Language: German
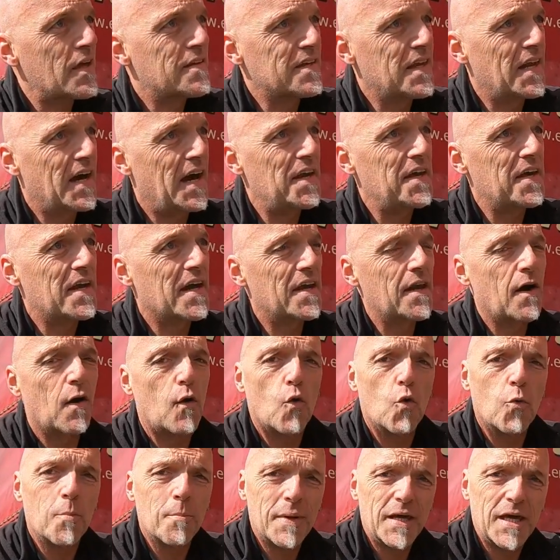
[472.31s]
den Anhänger nach
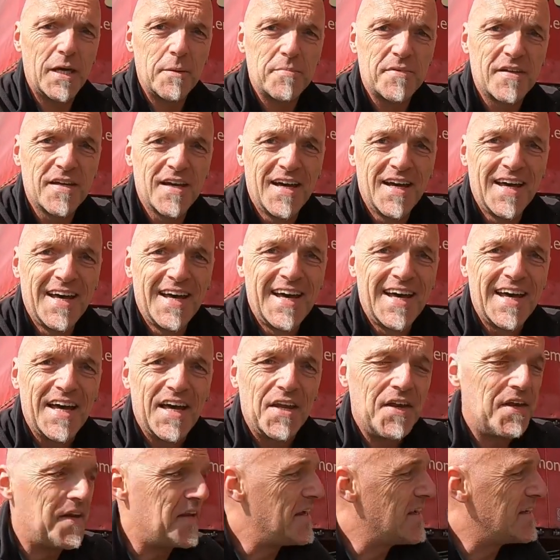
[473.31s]
oben hebt,
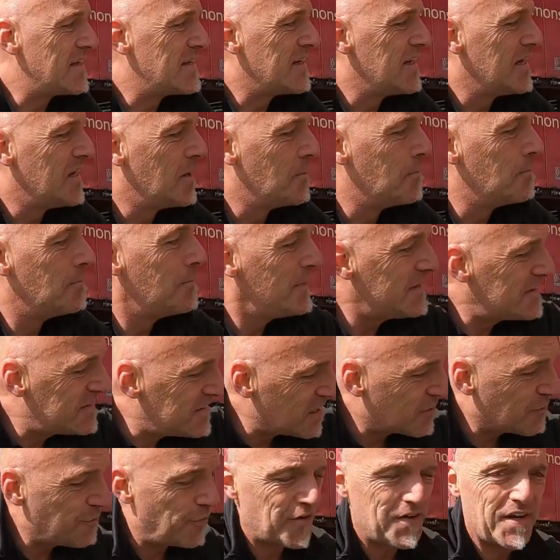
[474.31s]
nicht
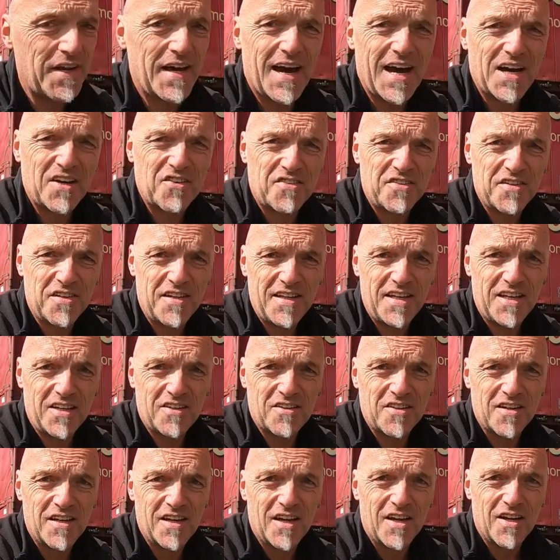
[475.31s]
mittig von der Achse
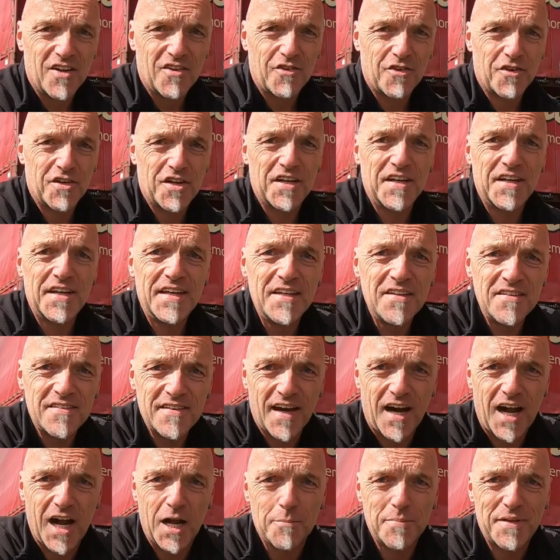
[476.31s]
liegt, sondern
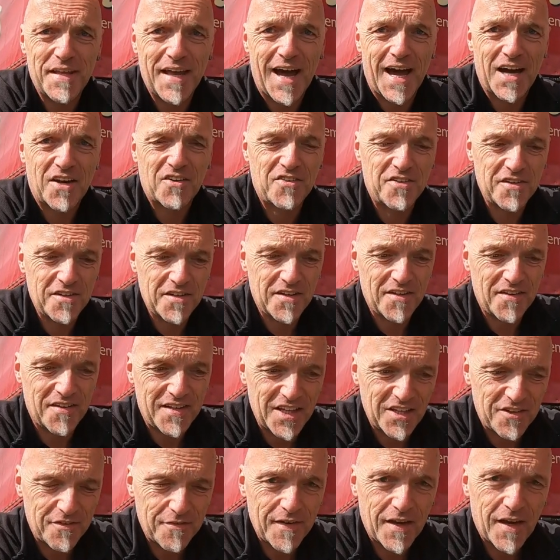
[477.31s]
hinterhalb der Achse.
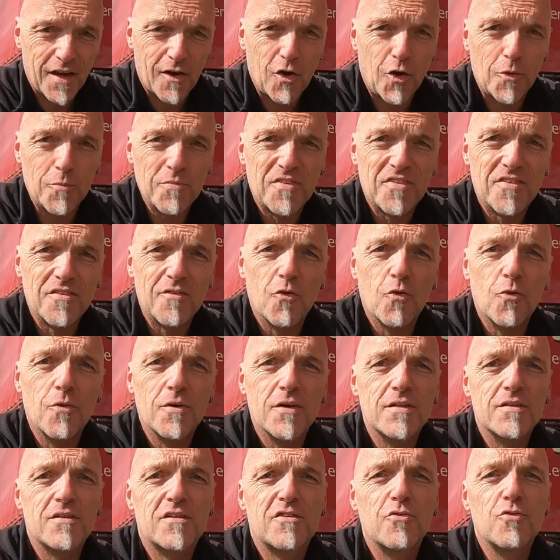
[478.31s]
Deswegen kommt es
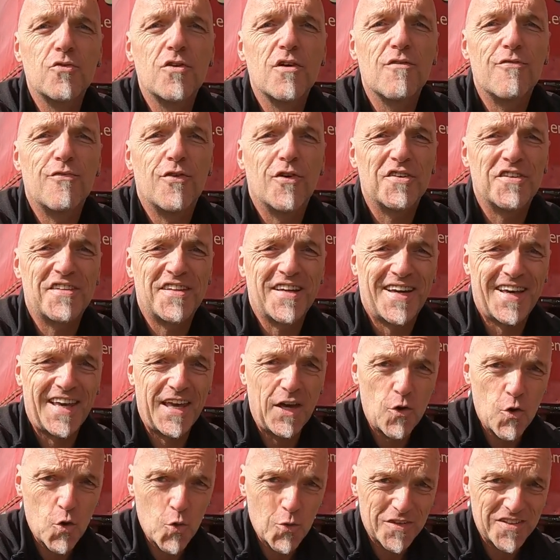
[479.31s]
zu einer
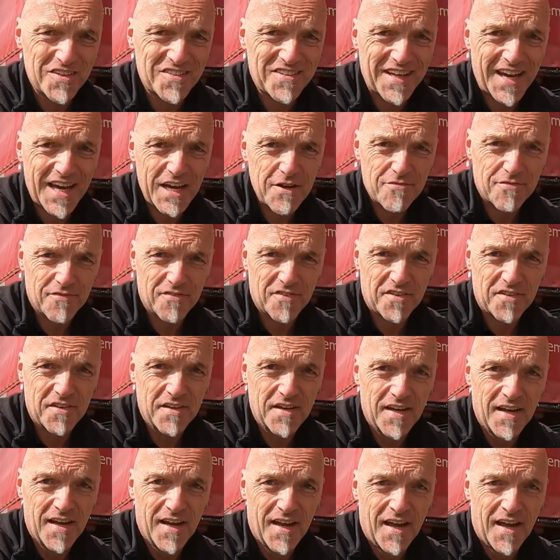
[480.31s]
Verdrehung des Reifens.